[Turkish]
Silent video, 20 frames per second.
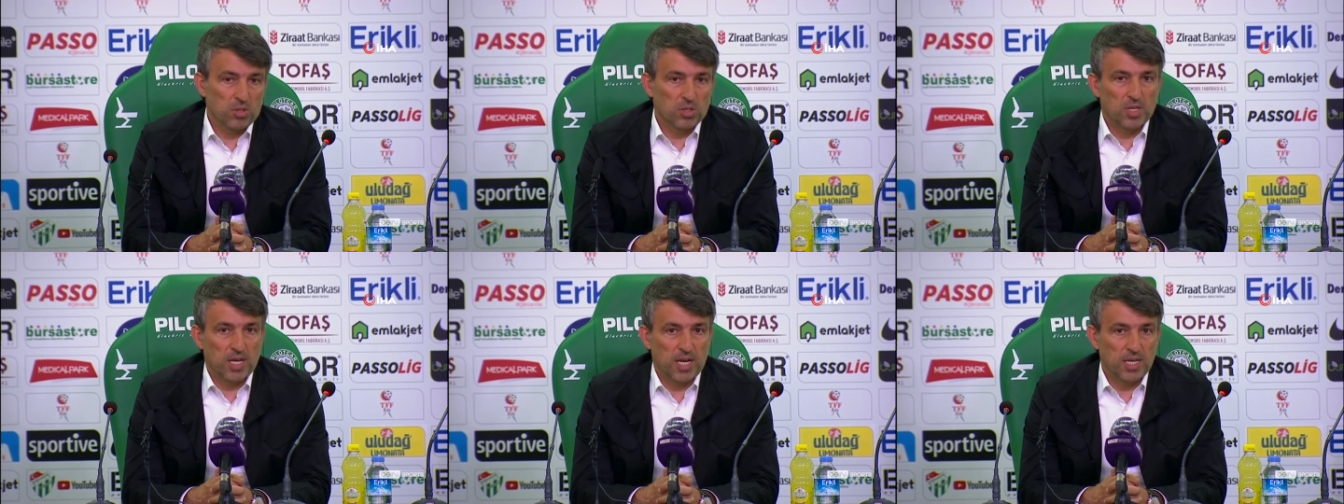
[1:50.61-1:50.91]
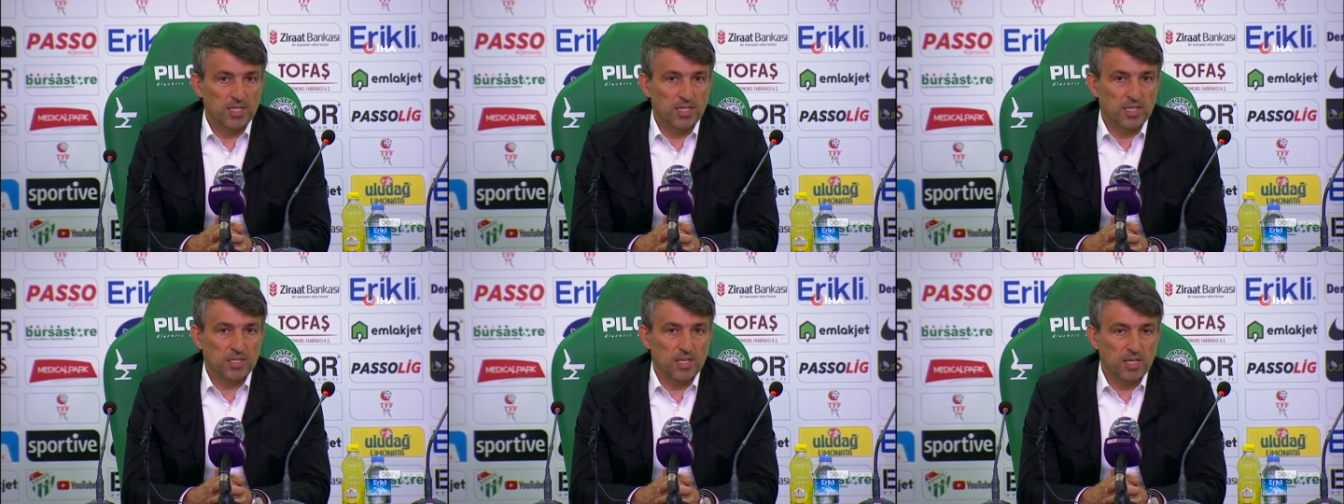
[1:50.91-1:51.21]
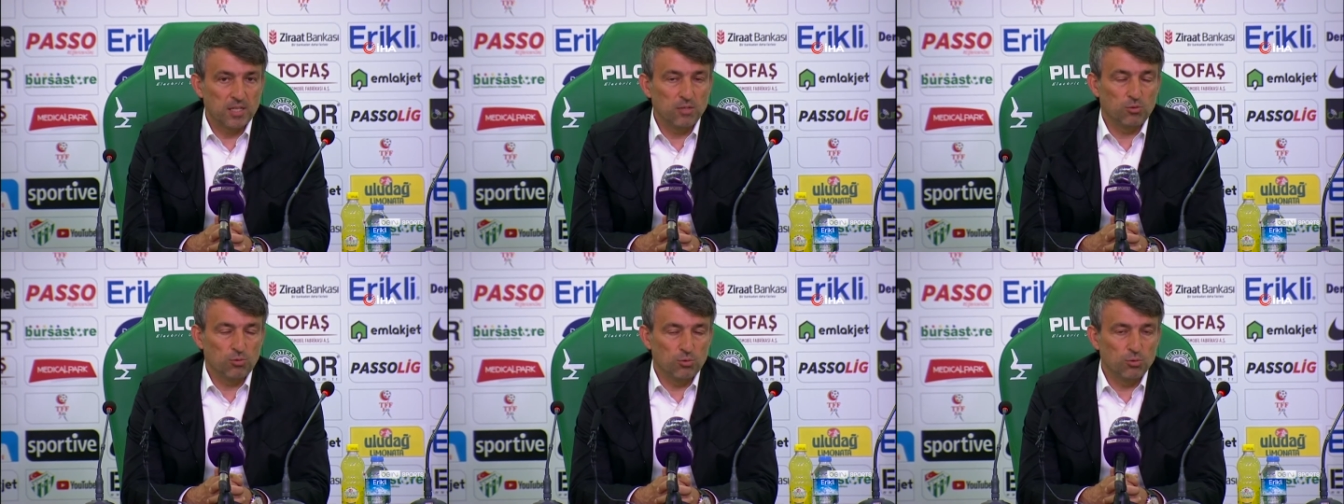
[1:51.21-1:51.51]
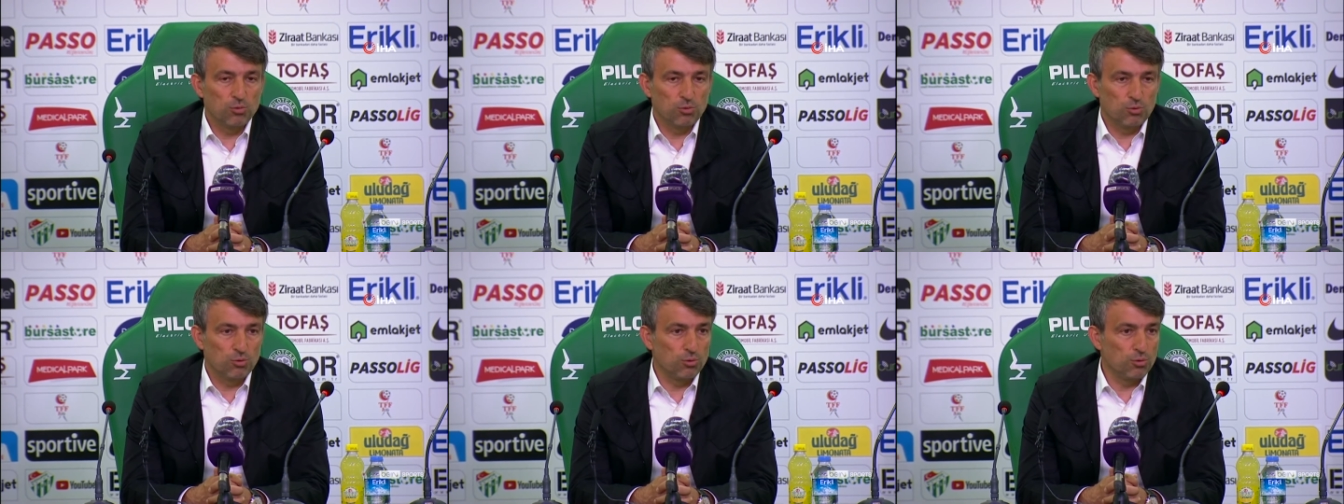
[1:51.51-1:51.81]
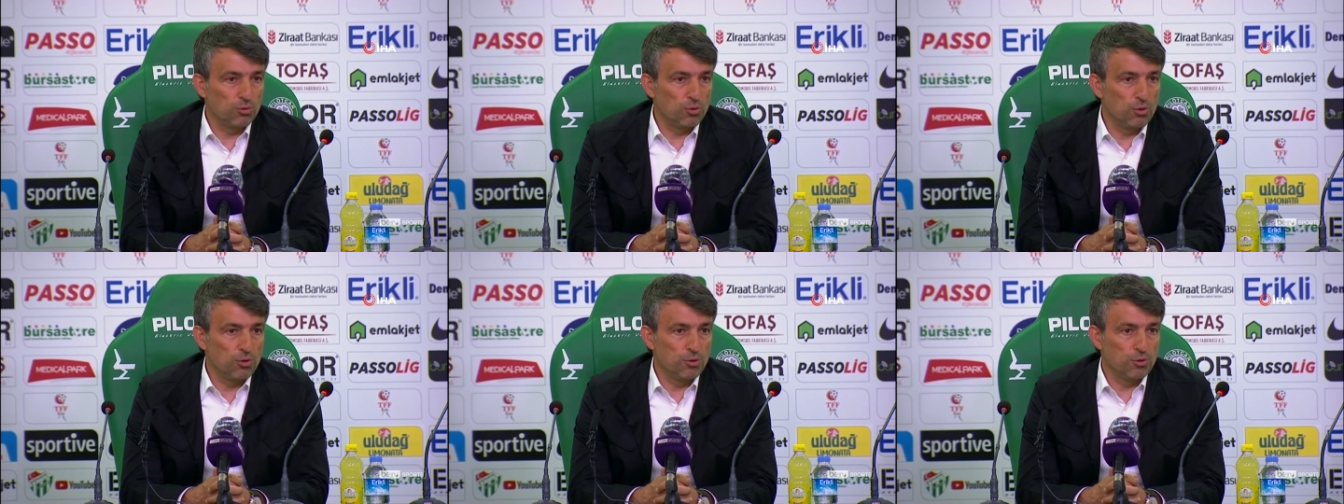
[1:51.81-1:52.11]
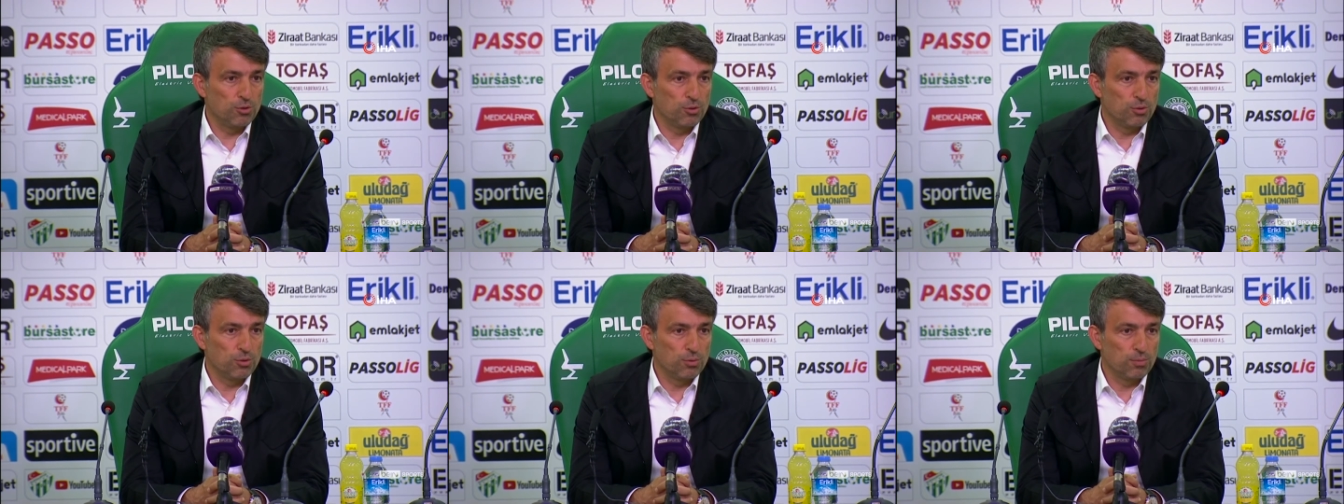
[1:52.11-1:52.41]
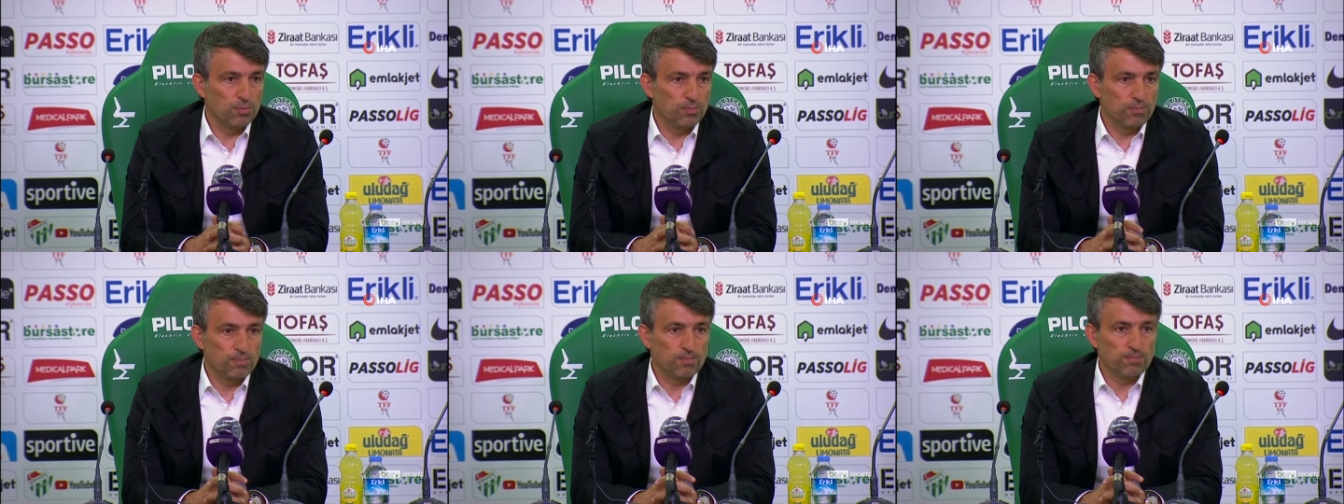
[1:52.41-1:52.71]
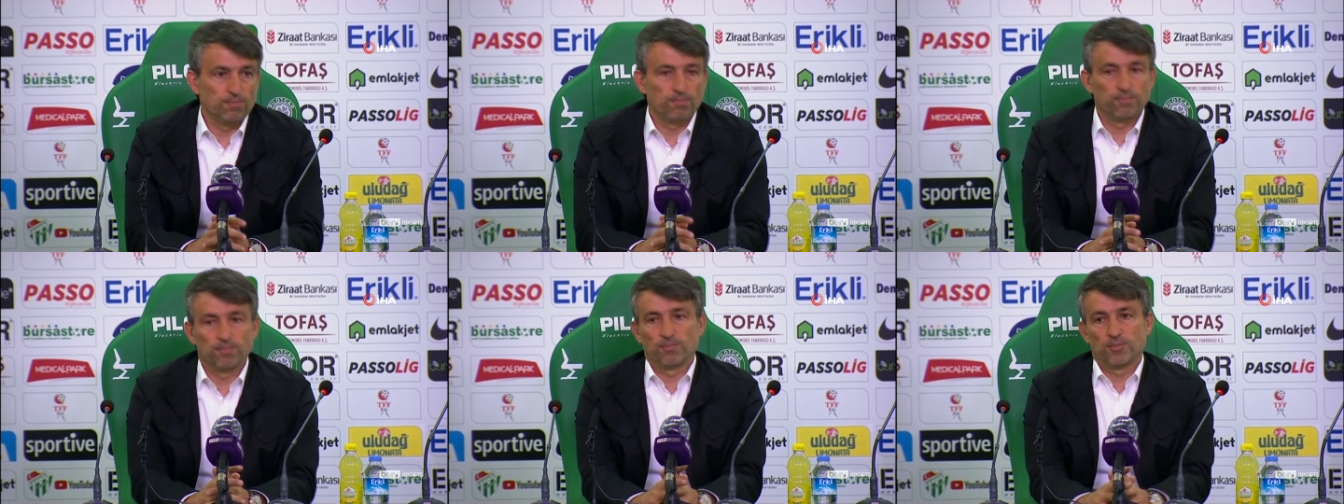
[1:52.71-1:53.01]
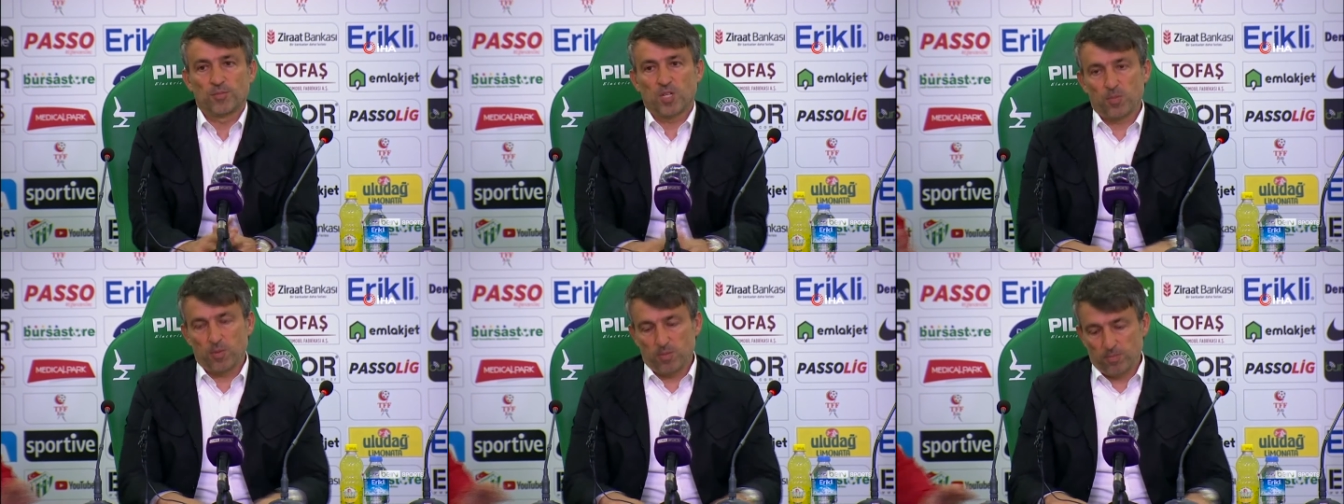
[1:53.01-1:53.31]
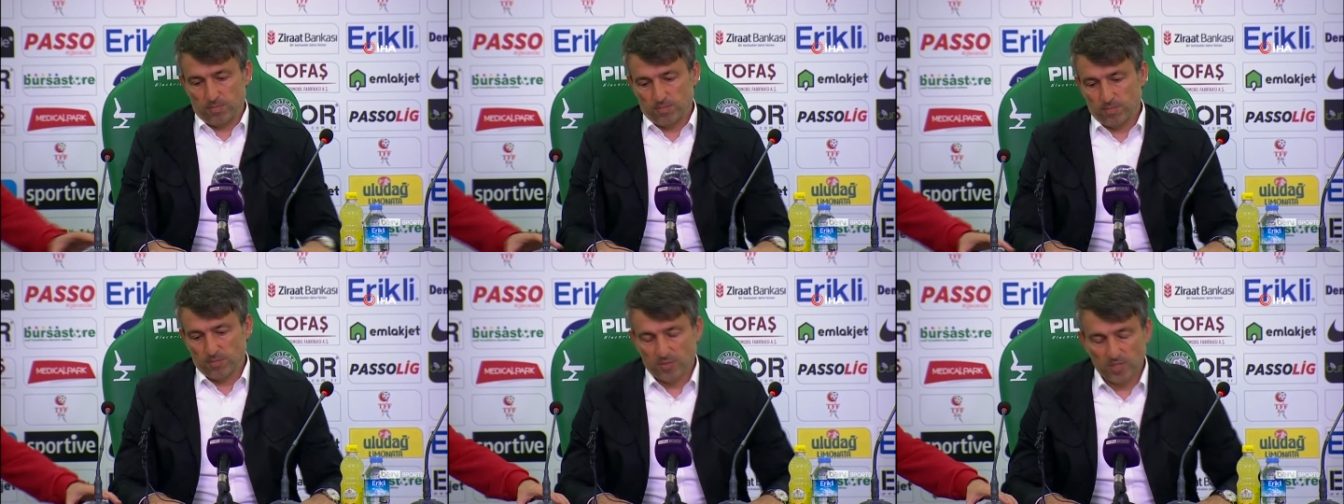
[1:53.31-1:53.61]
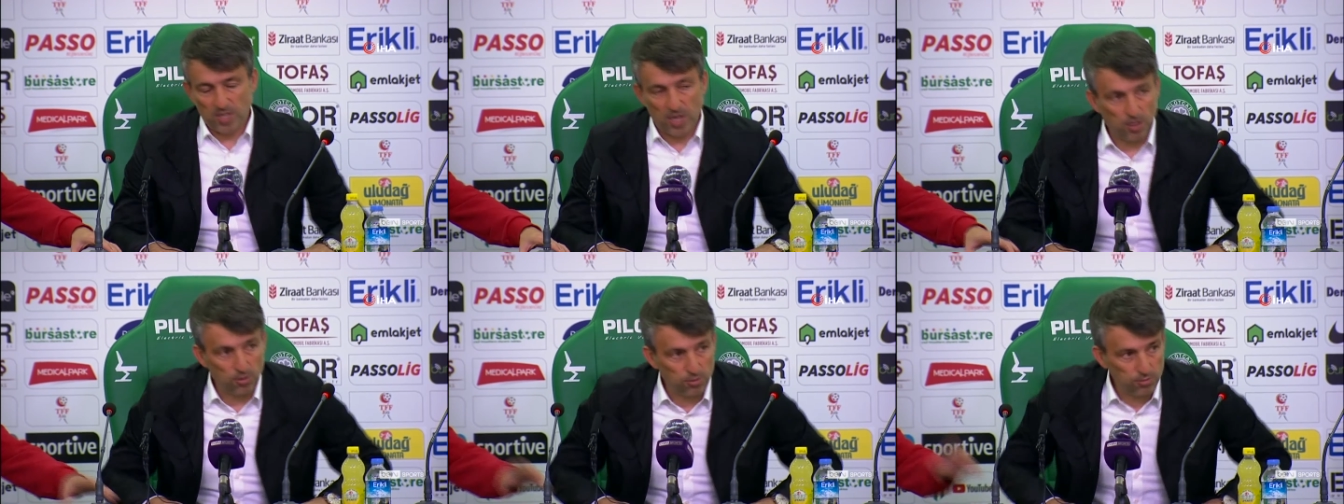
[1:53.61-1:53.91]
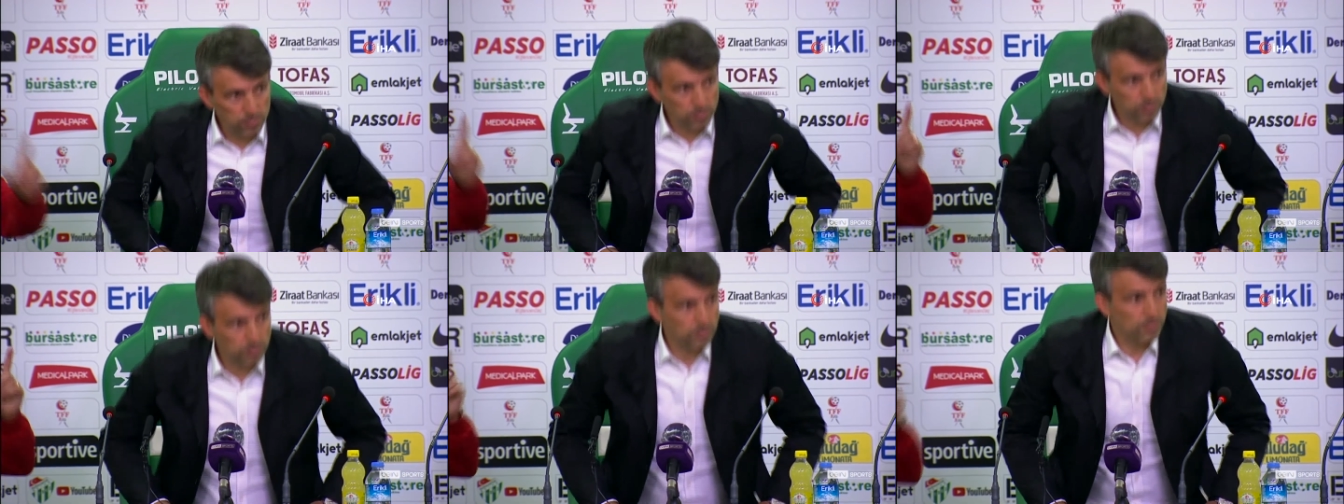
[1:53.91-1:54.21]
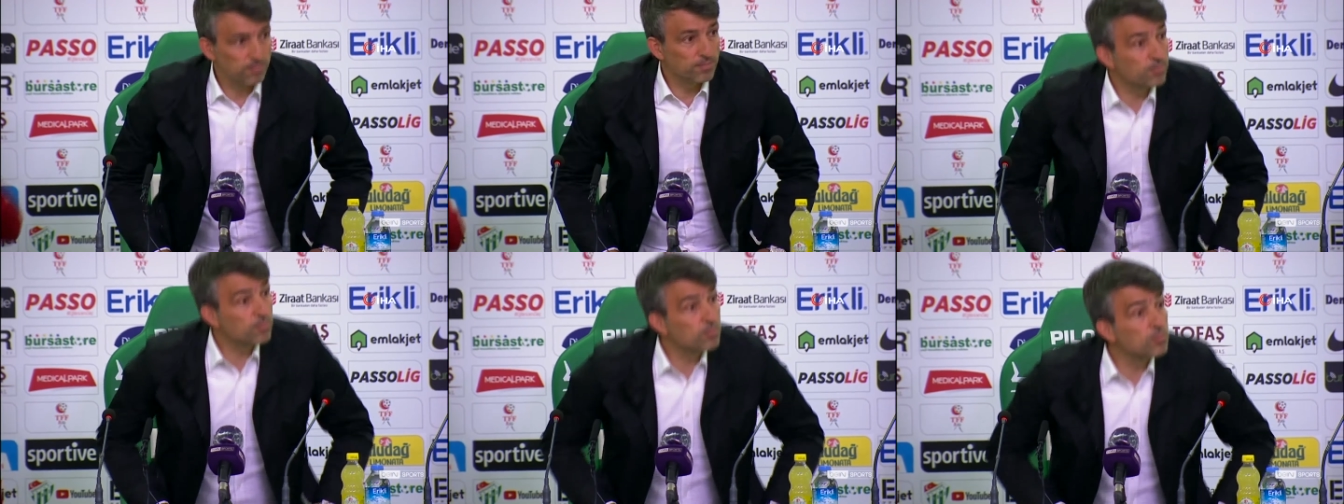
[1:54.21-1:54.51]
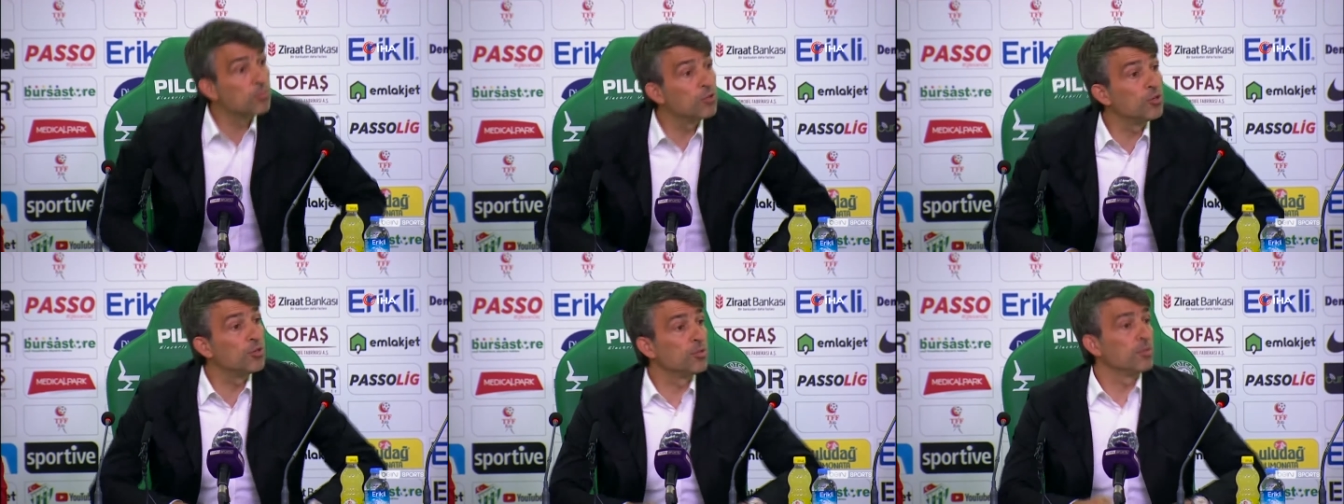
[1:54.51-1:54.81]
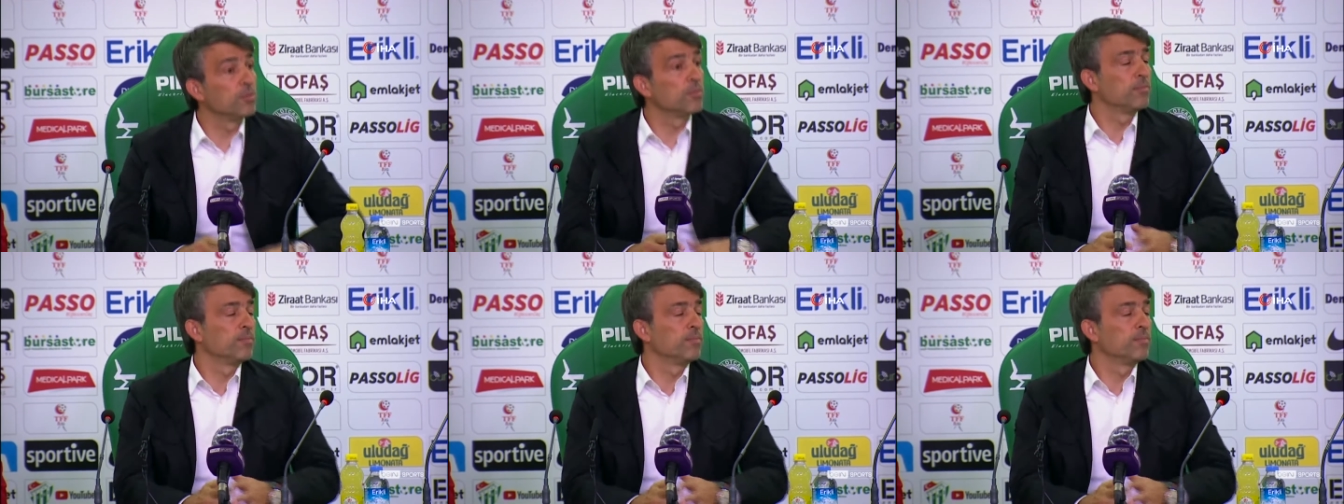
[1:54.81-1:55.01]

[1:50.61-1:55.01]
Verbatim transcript: Gerçekten üzüntülüyüz. Sağ olun. Buyurun.